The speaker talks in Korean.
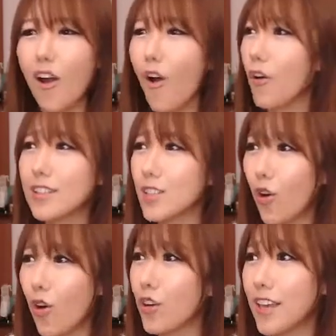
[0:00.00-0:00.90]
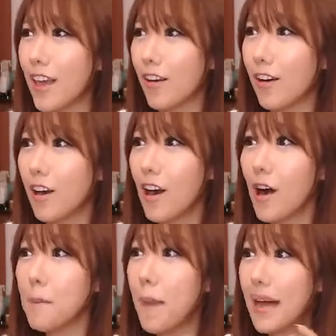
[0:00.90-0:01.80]
거기서 거기에요.
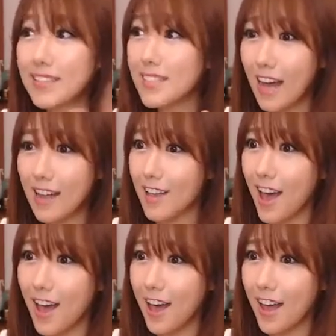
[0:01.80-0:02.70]
많지가 않아.